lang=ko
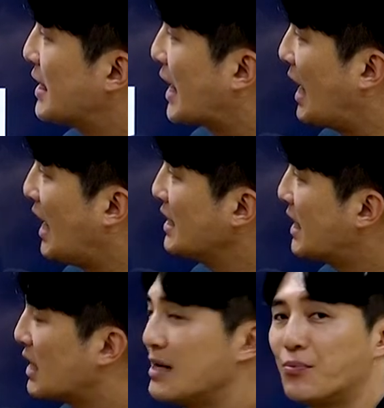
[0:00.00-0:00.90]

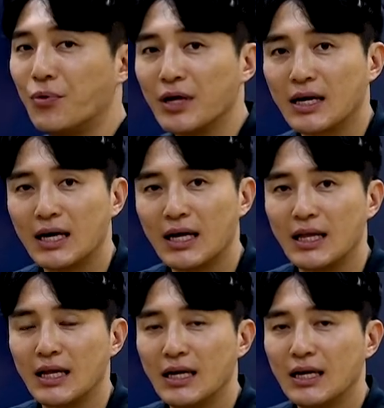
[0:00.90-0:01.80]
가나를 보니까